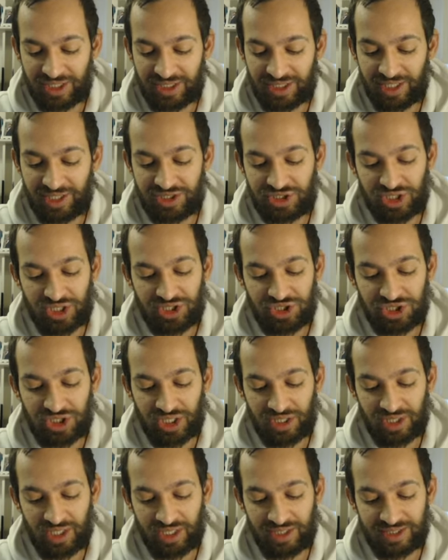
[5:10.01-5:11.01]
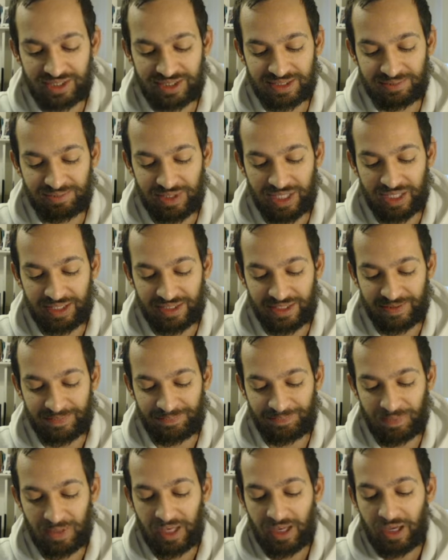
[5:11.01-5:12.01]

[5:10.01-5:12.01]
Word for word: Kraliçe inşallah alırsın biraderim.